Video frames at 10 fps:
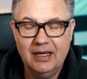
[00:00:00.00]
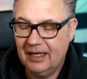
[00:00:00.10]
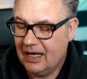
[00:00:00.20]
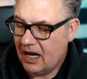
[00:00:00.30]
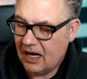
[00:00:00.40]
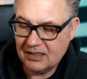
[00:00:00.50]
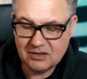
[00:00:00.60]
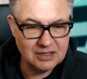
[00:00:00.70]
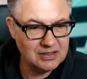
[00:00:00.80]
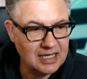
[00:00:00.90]
Ja, also
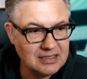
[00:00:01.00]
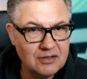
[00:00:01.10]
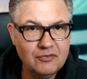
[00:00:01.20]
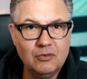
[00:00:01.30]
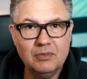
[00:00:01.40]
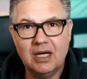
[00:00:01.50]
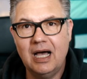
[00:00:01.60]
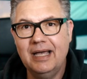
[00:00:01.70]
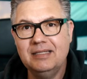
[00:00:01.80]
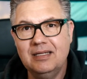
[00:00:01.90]
das
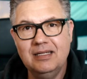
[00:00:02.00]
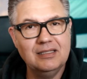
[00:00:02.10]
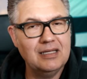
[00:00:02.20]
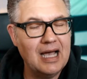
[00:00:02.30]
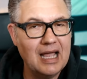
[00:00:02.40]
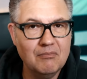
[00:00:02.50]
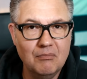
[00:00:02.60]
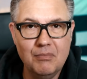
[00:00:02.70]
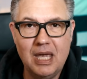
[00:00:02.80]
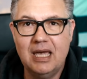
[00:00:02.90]
1635,
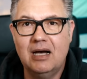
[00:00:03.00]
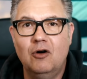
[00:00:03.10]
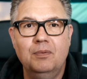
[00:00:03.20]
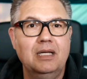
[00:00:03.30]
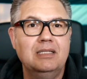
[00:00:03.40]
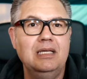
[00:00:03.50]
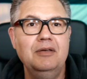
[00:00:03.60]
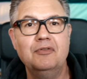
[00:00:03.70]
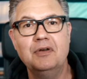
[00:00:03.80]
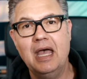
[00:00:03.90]
ein mega
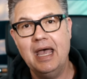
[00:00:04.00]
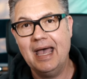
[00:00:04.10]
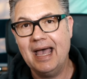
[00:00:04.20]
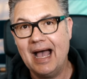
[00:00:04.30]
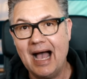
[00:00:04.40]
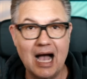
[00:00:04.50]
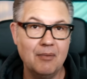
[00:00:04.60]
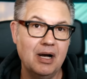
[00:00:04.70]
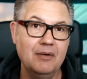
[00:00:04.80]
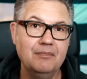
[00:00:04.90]
Objektiv,
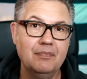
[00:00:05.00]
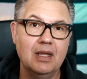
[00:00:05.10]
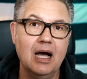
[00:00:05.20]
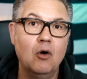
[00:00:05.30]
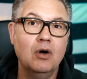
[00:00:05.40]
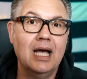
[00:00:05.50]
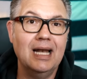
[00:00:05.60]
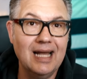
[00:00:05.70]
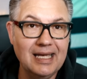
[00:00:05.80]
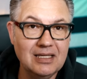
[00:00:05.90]
aber auch kein
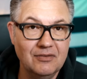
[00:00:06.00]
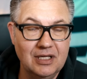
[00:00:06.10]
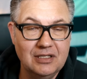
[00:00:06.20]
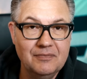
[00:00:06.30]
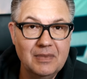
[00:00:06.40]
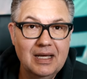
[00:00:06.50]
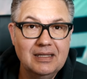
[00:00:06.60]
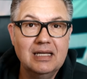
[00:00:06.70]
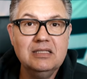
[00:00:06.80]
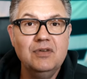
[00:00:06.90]
Leichtgewicht.
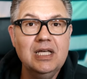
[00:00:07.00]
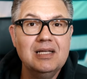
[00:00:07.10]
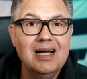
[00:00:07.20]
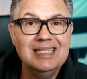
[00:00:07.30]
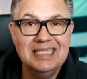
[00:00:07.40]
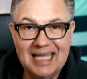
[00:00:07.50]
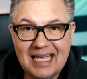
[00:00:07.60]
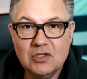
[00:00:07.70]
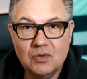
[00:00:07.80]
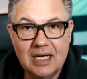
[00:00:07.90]
Das wiegt halt
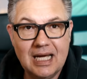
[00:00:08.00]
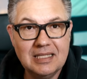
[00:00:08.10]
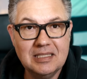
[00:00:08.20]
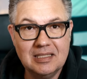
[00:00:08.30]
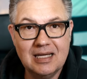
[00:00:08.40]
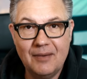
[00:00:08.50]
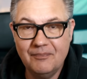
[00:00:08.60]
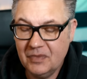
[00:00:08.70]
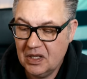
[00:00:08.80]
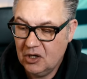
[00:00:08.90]
680
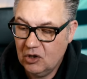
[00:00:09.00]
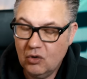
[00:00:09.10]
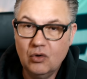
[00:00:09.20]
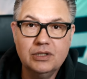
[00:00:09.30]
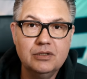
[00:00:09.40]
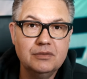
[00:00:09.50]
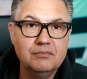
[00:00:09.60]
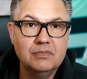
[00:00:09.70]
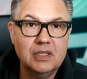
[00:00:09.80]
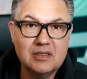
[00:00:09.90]
Gramm und
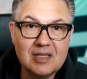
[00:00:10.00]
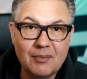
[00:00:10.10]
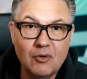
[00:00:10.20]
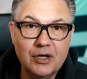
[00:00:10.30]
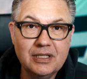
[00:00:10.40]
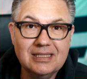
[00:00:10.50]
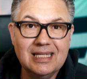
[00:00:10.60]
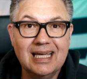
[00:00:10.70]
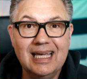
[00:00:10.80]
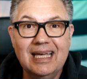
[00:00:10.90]
das Tamron
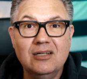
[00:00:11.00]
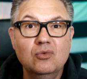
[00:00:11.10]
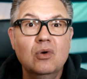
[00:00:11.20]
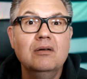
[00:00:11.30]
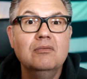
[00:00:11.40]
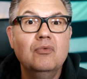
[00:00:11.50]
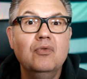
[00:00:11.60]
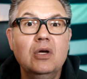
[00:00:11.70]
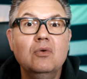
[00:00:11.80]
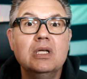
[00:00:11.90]
dagegen nur
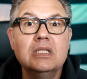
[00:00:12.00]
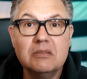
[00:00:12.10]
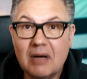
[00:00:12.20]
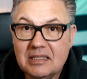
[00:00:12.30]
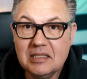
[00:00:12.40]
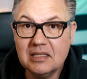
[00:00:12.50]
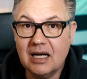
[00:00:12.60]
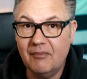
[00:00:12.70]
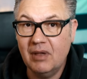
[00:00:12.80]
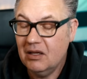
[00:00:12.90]
420
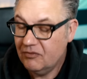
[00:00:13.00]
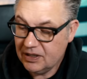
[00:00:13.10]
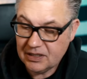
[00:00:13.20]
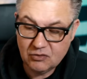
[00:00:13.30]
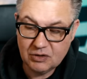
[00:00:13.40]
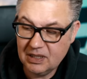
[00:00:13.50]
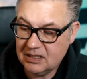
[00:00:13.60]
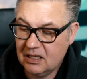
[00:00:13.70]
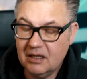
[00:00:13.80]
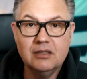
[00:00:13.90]
Gramm.
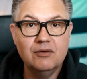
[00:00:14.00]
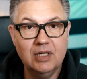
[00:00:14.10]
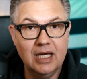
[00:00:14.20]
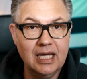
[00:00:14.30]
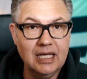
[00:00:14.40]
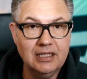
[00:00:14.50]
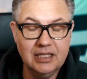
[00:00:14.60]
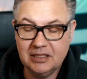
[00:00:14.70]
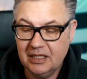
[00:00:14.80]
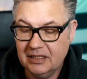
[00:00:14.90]
Filterdurchmesser wieder
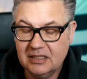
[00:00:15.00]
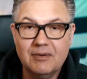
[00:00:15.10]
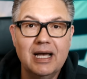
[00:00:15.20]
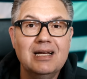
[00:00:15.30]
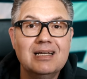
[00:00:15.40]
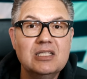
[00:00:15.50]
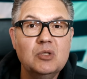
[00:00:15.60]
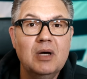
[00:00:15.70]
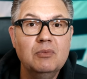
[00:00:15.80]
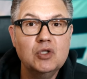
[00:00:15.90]
ähnlich, 82
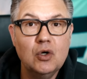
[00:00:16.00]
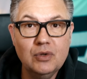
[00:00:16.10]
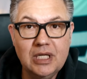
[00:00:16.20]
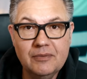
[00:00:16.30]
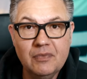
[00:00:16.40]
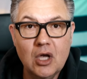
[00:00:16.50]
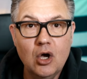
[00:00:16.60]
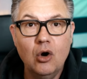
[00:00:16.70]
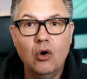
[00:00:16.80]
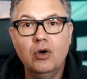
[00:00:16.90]
beim Sony
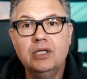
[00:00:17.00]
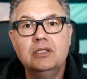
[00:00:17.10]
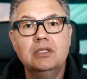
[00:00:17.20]
und